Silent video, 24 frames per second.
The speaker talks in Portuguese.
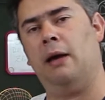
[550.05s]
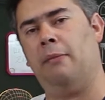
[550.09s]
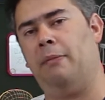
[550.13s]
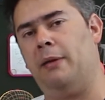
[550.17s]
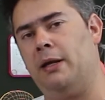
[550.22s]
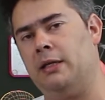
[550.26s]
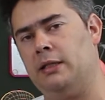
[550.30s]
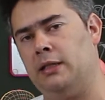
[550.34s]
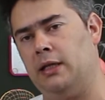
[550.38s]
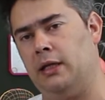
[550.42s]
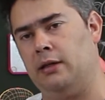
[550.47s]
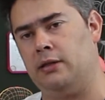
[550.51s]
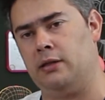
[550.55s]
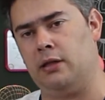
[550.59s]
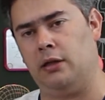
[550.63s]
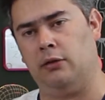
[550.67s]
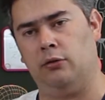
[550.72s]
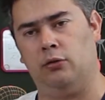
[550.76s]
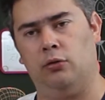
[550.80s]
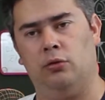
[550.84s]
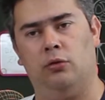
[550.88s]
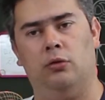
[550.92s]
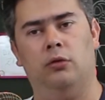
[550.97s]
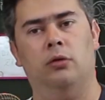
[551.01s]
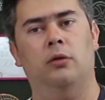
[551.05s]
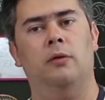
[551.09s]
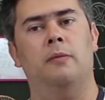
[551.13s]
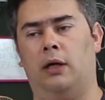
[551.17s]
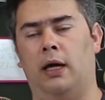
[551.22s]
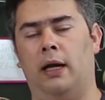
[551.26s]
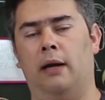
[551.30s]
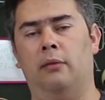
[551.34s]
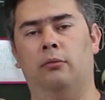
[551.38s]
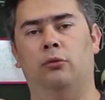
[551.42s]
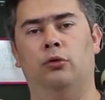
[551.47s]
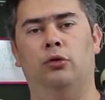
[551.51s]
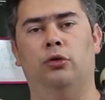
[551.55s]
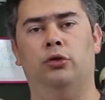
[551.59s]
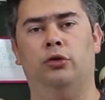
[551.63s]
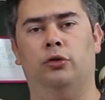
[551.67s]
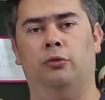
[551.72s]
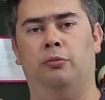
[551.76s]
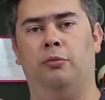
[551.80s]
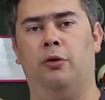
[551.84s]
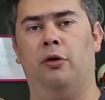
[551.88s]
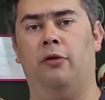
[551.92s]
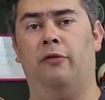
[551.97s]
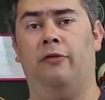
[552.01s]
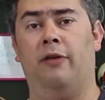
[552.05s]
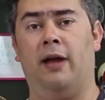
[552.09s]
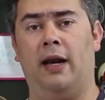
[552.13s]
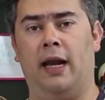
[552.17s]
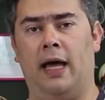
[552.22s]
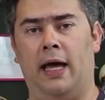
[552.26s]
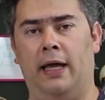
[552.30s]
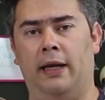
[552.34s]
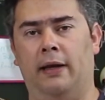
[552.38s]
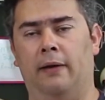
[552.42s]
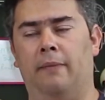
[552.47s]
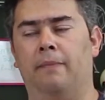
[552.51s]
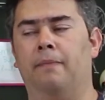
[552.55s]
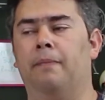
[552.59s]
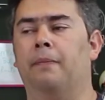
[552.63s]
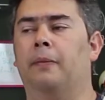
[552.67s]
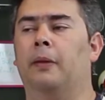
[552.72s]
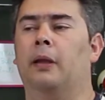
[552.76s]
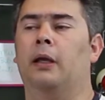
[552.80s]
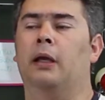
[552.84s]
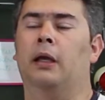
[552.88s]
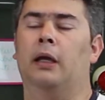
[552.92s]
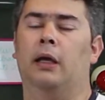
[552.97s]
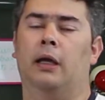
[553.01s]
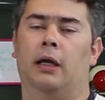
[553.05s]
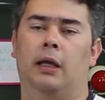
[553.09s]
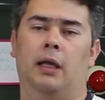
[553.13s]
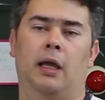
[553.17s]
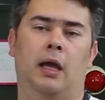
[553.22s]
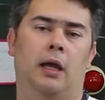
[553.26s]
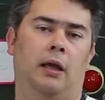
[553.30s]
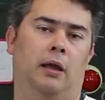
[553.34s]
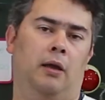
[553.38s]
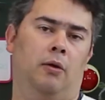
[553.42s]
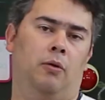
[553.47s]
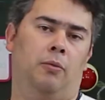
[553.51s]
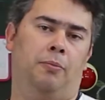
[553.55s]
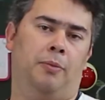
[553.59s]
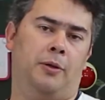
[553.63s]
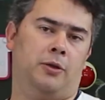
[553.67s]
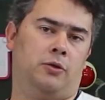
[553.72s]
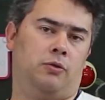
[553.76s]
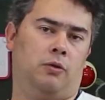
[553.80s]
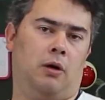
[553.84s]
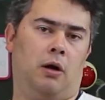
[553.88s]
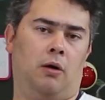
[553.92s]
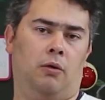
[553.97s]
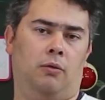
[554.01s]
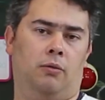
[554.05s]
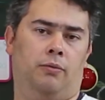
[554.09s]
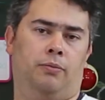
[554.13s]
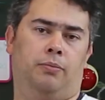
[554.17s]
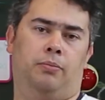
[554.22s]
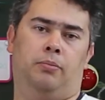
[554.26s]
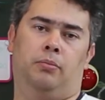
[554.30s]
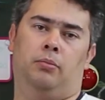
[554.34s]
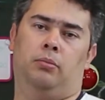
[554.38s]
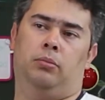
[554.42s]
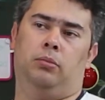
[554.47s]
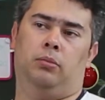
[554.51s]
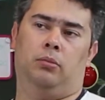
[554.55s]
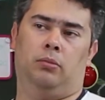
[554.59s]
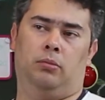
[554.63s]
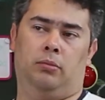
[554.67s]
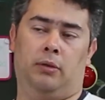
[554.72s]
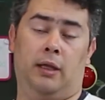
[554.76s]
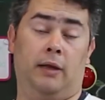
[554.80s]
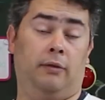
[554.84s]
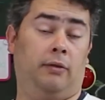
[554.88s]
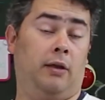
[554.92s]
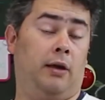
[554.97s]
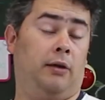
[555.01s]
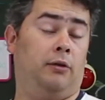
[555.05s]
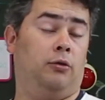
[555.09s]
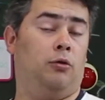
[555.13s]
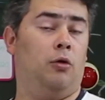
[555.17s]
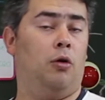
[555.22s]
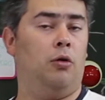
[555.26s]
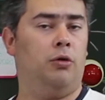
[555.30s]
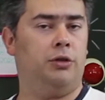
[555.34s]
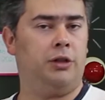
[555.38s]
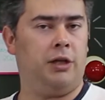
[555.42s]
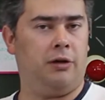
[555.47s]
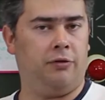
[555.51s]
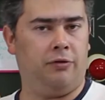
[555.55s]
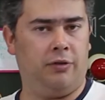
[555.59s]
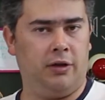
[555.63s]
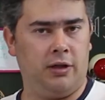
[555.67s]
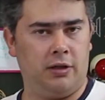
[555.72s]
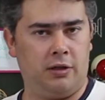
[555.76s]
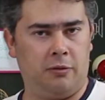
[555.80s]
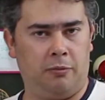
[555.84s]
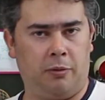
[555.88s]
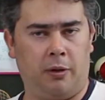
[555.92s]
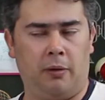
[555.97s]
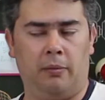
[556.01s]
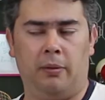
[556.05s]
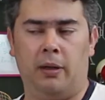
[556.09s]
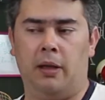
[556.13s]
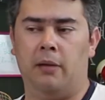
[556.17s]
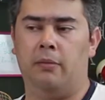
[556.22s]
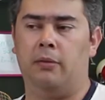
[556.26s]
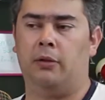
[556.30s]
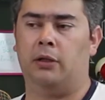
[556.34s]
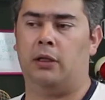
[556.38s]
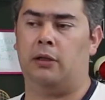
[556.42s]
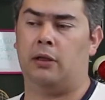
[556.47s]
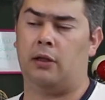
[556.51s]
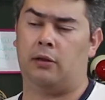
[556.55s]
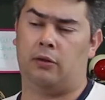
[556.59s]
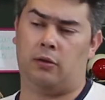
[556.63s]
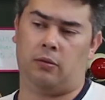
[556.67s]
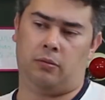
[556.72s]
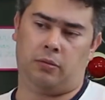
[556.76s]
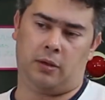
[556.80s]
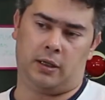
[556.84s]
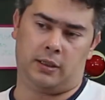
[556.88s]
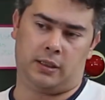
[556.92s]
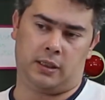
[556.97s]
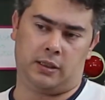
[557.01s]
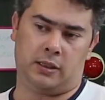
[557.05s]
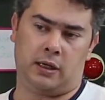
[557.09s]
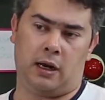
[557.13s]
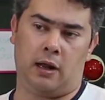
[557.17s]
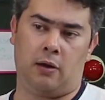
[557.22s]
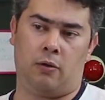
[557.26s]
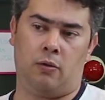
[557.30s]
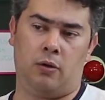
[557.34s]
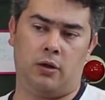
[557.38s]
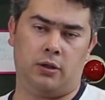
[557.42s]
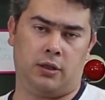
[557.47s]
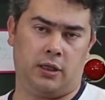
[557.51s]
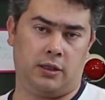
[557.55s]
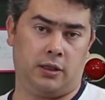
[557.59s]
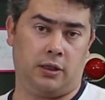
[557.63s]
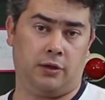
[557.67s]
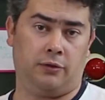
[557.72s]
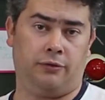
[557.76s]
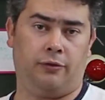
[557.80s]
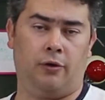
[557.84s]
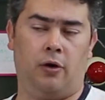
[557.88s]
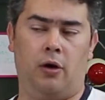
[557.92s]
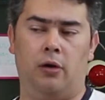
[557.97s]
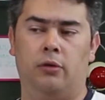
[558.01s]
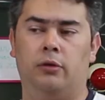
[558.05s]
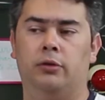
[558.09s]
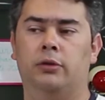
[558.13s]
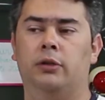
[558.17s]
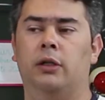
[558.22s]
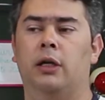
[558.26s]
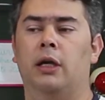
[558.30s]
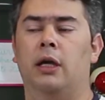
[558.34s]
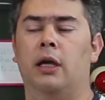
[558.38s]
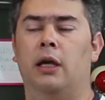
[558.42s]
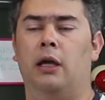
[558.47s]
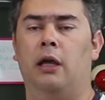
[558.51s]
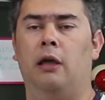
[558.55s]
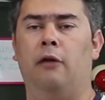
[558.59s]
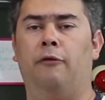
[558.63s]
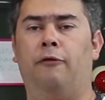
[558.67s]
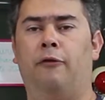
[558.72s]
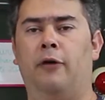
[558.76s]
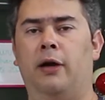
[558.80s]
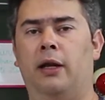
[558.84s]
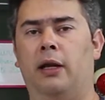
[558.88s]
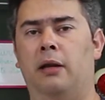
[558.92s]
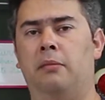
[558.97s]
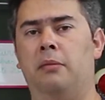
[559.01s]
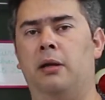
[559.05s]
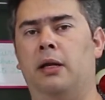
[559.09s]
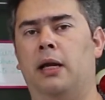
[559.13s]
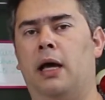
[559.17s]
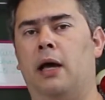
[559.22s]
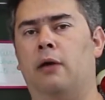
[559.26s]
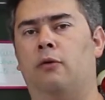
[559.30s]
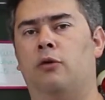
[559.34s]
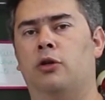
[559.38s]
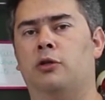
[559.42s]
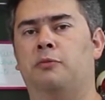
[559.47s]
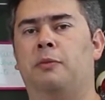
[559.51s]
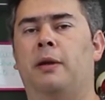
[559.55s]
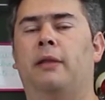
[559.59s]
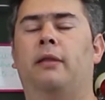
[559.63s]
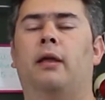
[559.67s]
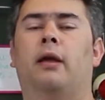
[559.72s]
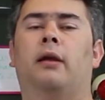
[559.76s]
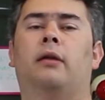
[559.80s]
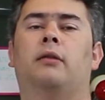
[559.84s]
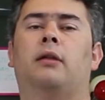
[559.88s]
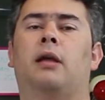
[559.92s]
a presença do caramujo, bionfalária. E aí o pessoal detectou onde havia esse problema, detectou essas lagoas, esses focos, e foi eliminar o hospedeiro